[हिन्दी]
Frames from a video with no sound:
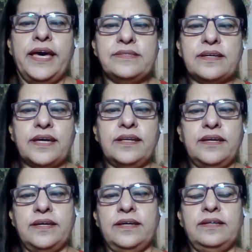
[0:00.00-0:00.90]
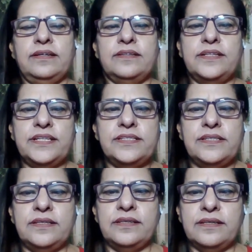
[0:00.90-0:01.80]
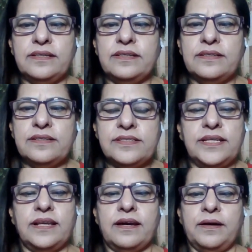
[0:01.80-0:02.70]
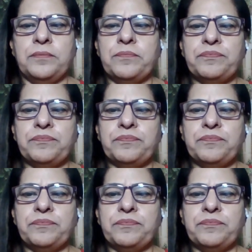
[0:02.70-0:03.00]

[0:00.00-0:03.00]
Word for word: ऐसा कहना है डीजी जेल का